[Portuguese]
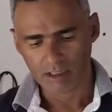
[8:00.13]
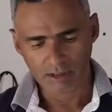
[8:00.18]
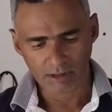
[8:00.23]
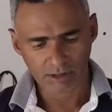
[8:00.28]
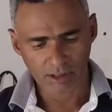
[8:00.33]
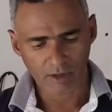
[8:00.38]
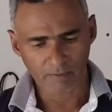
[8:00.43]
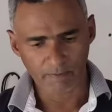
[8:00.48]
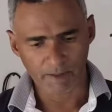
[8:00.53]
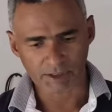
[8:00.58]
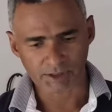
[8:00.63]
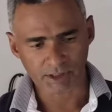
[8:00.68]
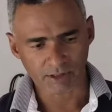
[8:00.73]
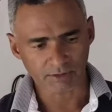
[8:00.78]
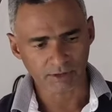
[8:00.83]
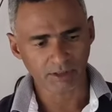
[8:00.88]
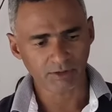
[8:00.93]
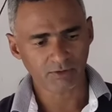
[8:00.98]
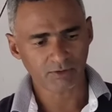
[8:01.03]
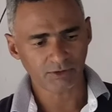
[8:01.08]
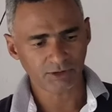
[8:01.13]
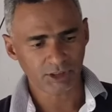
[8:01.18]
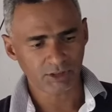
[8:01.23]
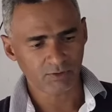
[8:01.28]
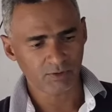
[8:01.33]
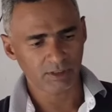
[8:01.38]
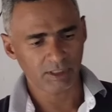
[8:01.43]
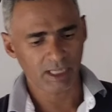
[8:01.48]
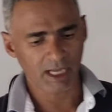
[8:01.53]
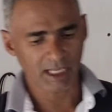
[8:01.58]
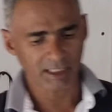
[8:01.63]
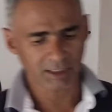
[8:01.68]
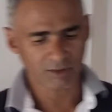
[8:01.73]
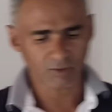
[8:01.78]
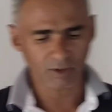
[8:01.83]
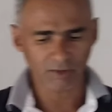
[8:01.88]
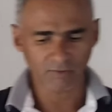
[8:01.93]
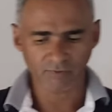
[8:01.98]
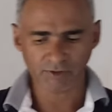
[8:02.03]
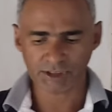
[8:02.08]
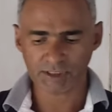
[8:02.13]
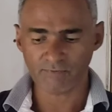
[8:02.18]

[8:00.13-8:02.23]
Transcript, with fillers: Então, pessoal, dando continuidade, quando,